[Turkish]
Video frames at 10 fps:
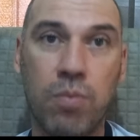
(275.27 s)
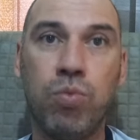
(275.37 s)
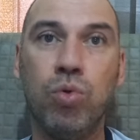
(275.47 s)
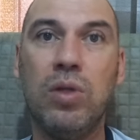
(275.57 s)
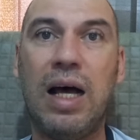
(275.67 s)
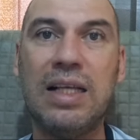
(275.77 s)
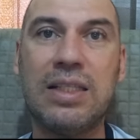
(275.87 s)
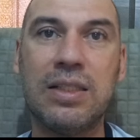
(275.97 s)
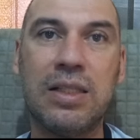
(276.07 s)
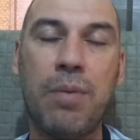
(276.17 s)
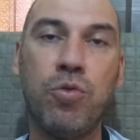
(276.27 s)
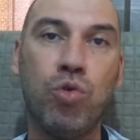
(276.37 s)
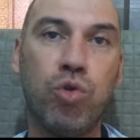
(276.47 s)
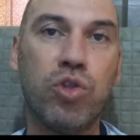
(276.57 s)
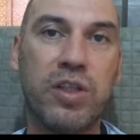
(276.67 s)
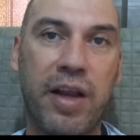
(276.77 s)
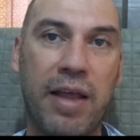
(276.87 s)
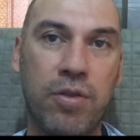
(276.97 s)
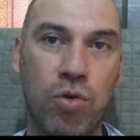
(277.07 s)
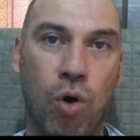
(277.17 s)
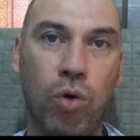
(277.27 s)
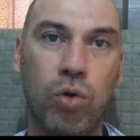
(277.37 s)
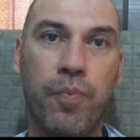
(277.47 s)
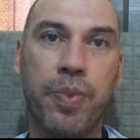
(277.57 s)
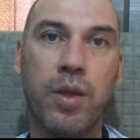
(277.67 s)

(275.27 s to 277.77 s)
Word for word: Bunda aslında bir düşüş trendi yok.